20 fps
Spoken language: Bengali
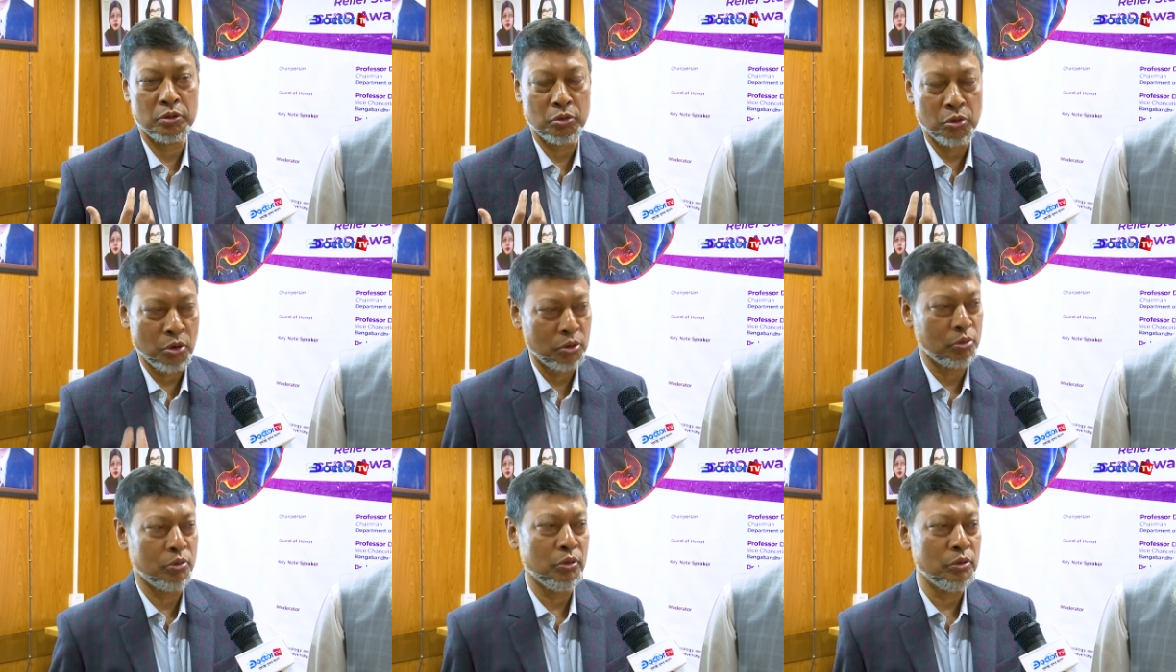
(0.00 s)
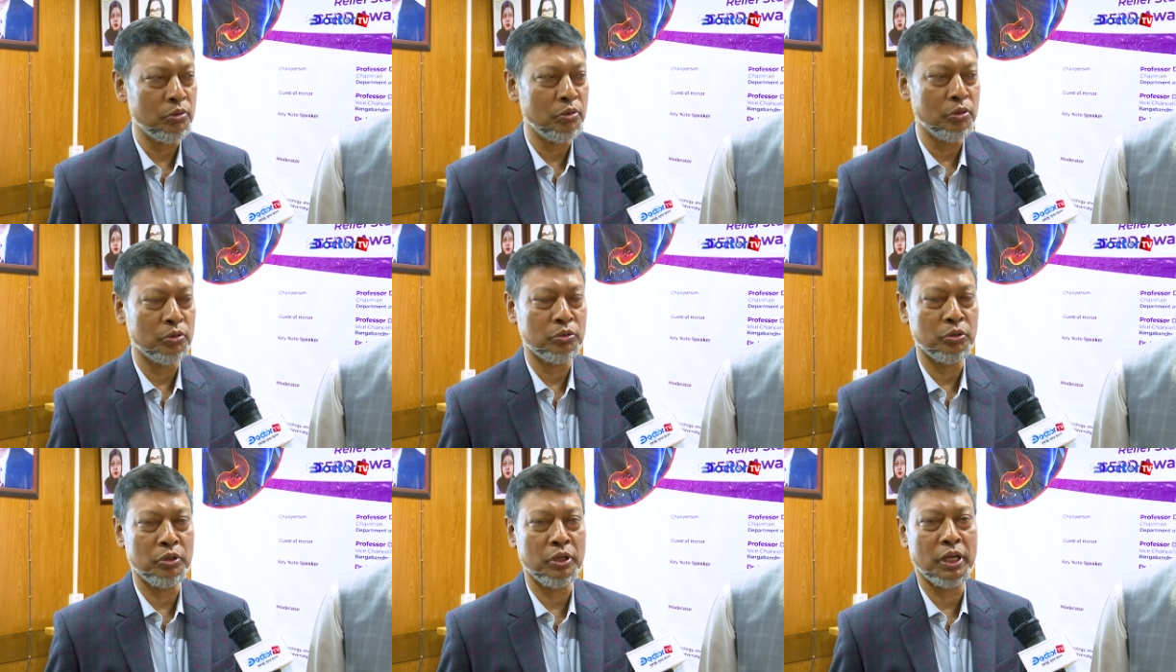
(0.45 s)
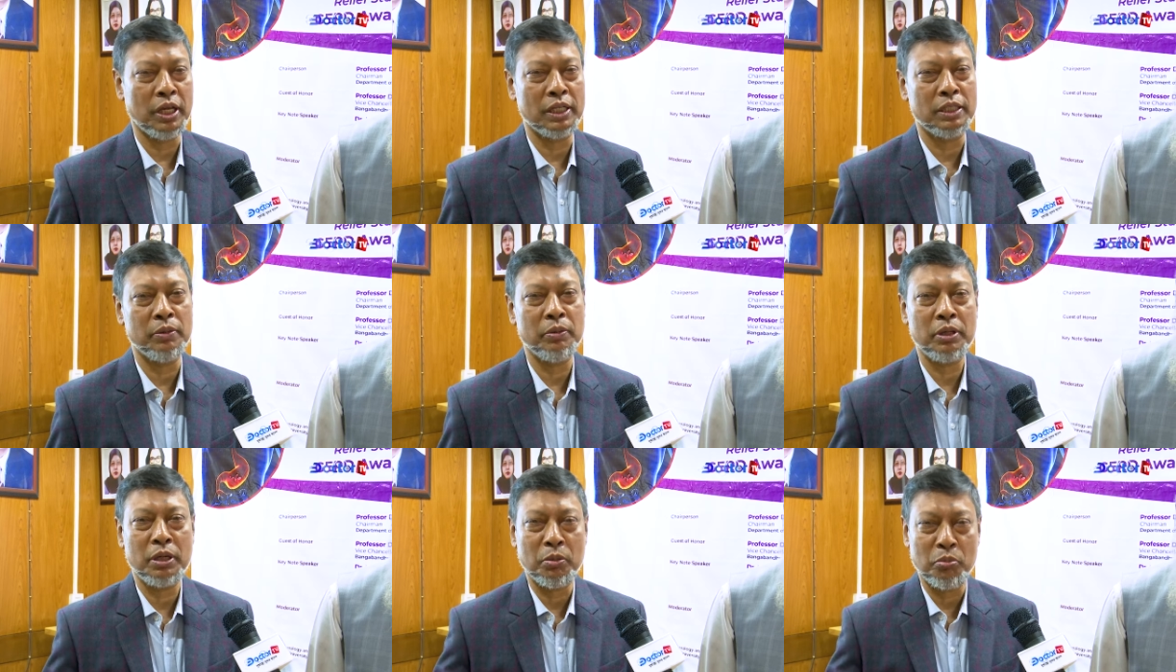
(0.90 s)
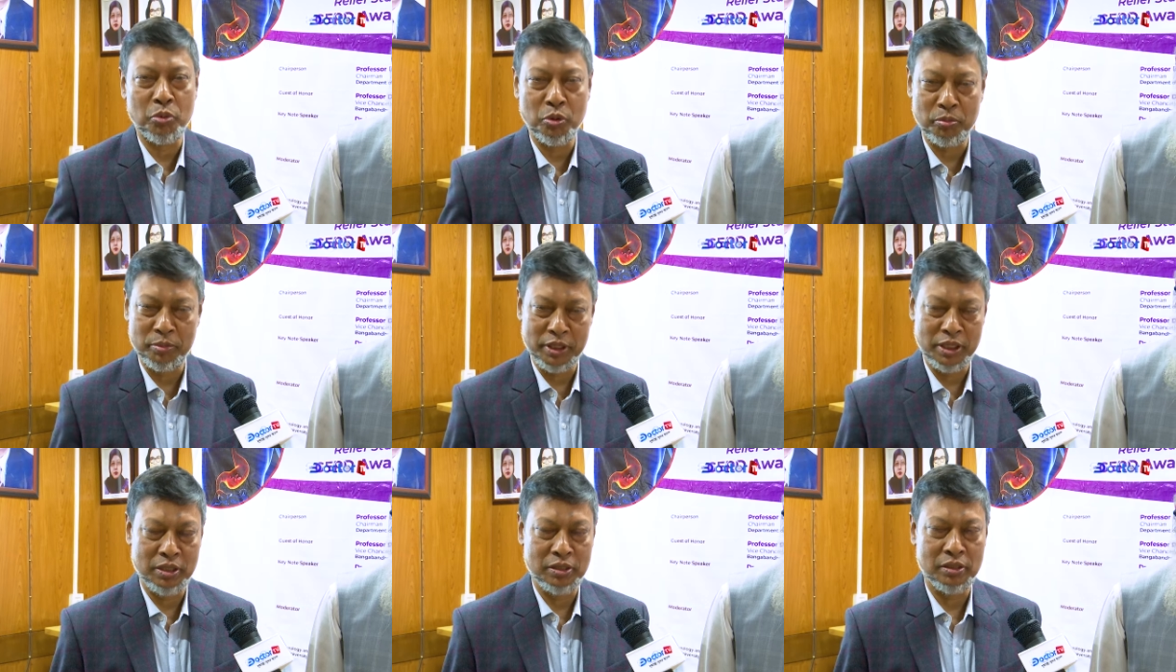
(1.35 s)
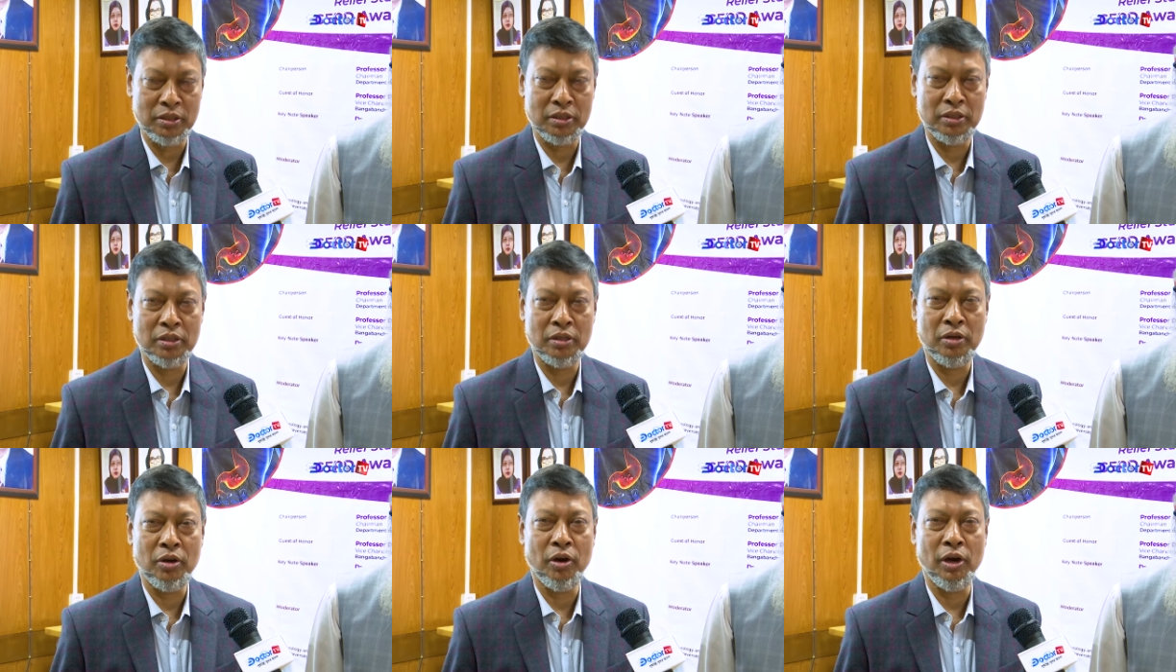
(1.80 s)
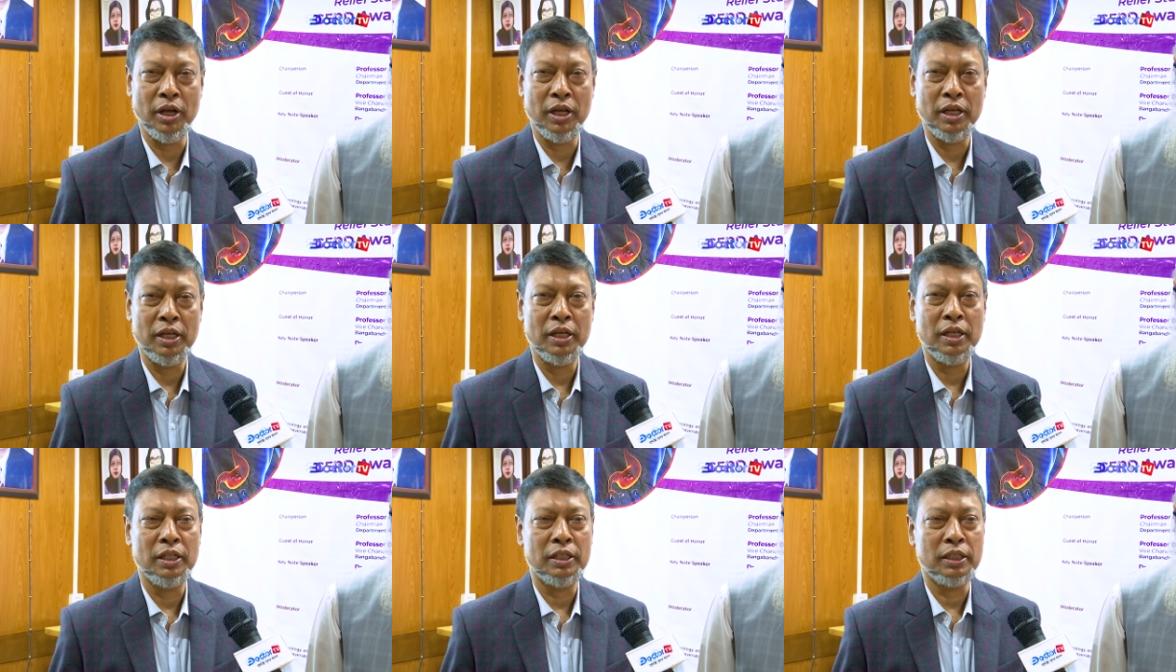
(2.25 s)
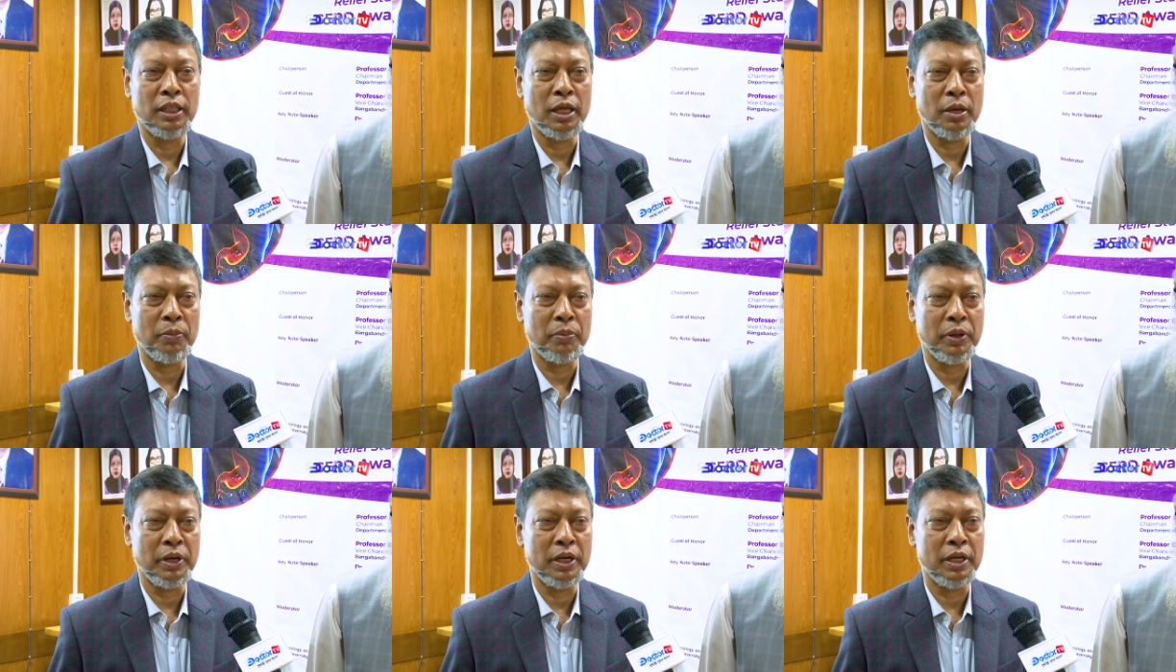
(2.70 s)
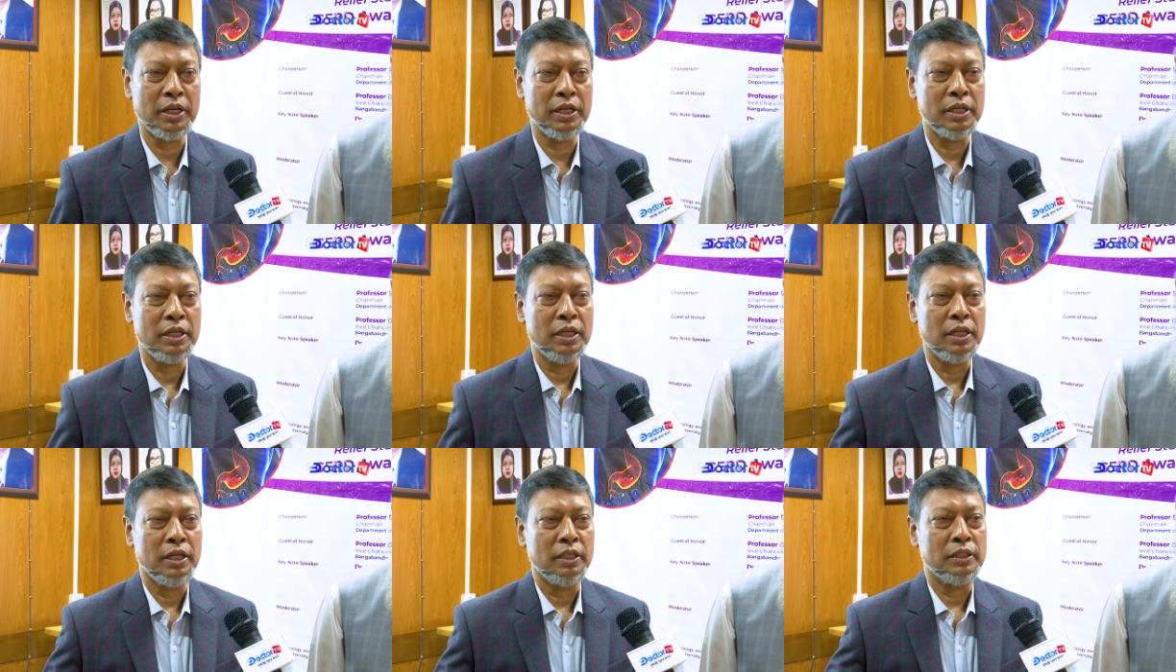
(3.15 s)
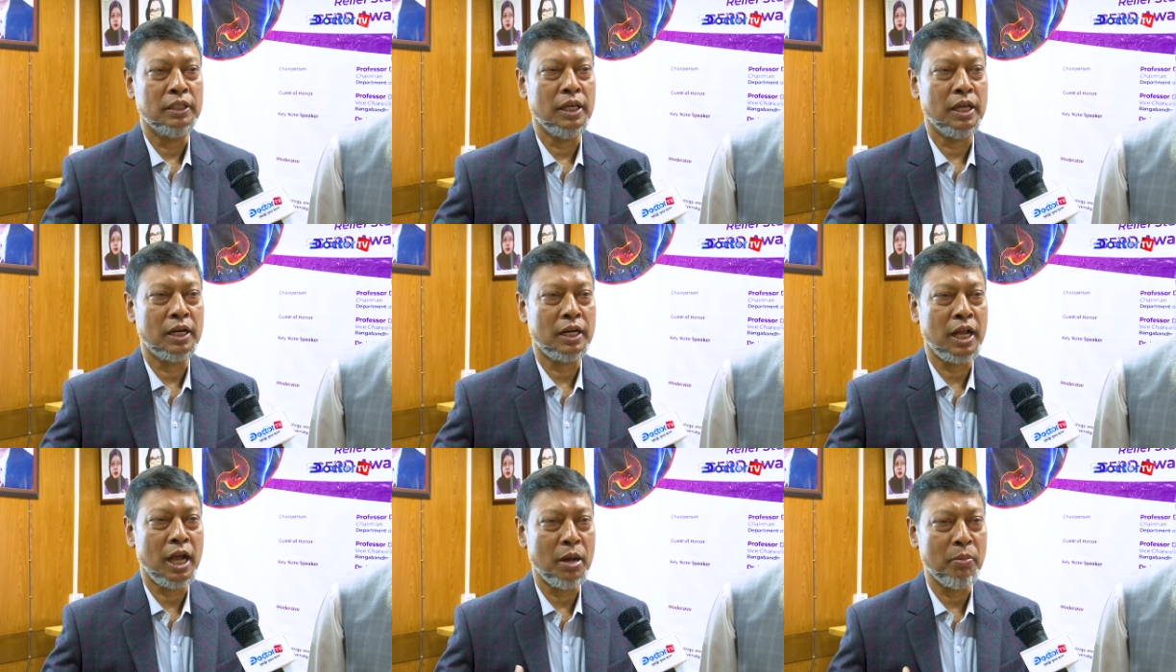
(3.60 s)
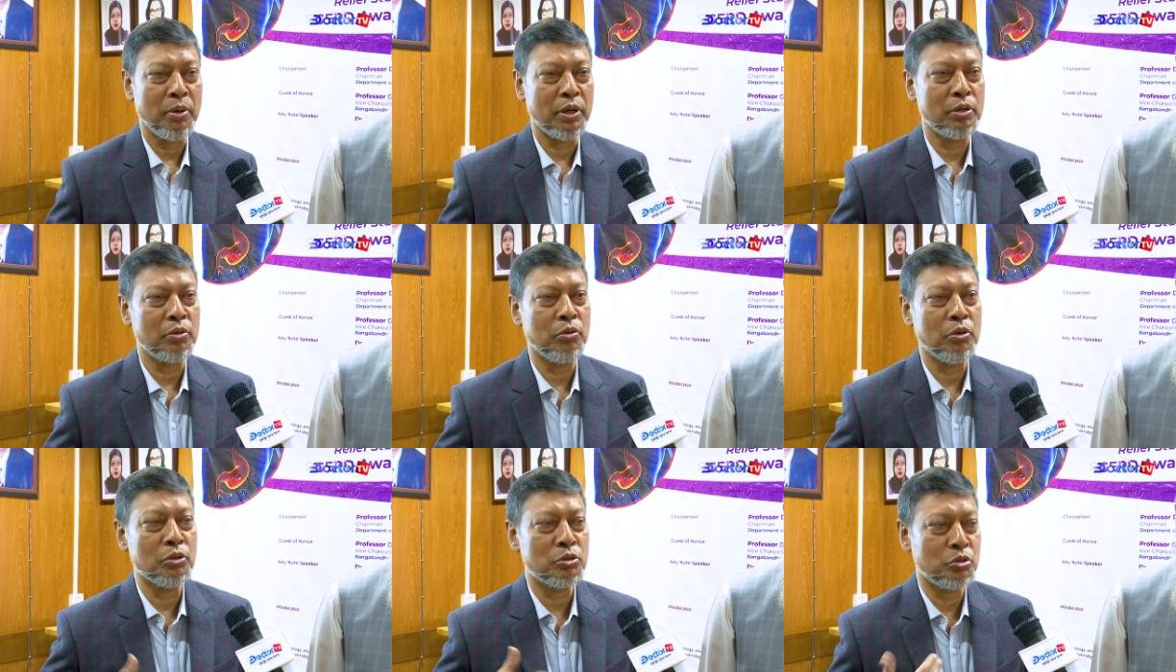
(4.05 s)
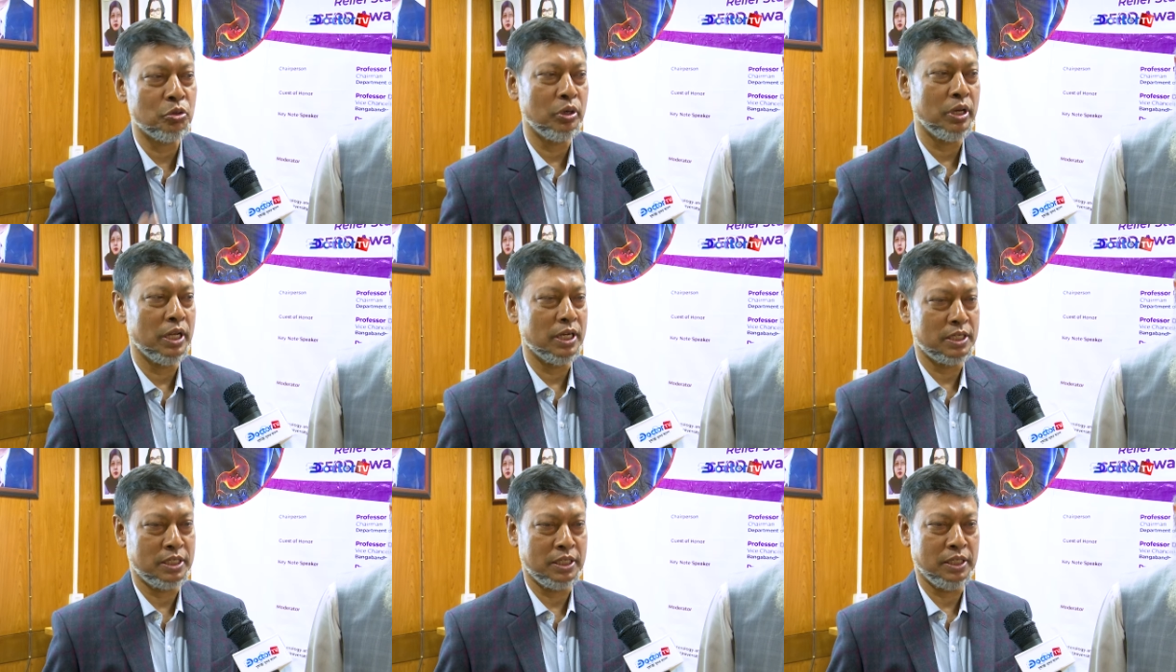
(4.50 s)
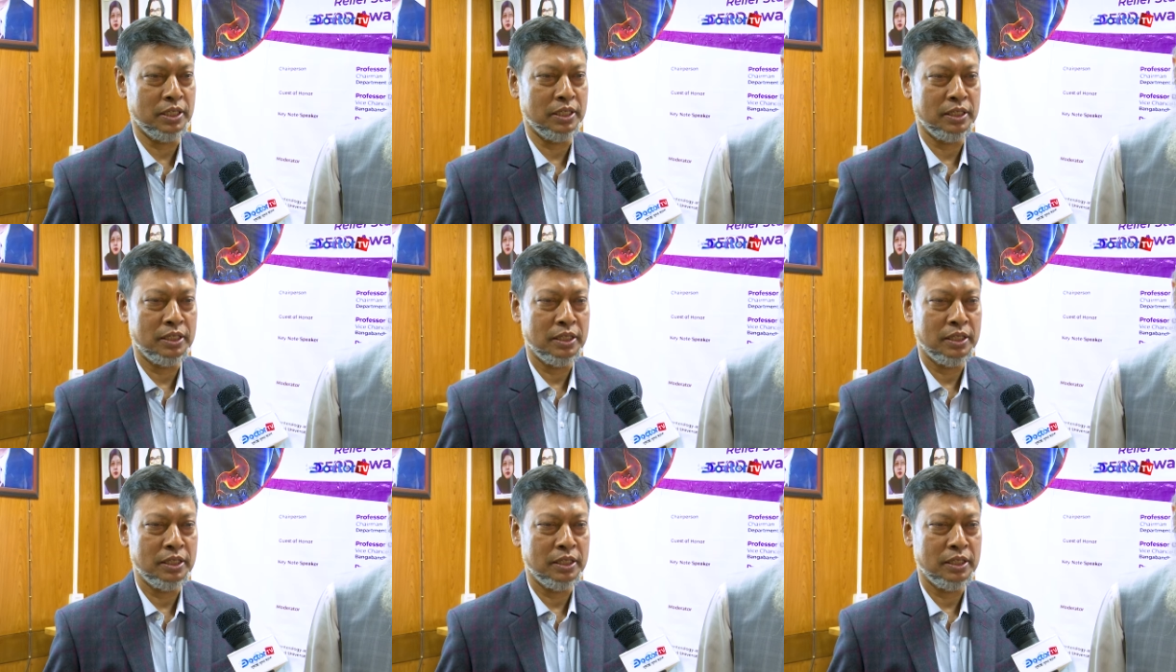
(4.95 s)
লক্ষণগুলো তৈরি করে যেমন একটা বমি হয় তারপরে তার খাবারগুলো চলে আসে